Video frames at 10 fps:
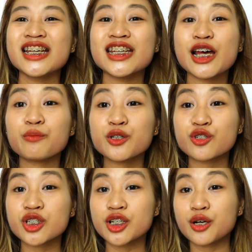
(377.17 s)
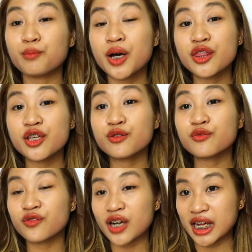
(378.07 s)
Ginamit ko siya ng Monday
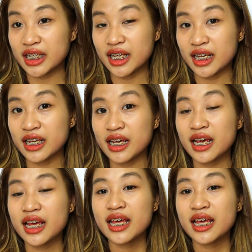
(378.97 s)
to Friday.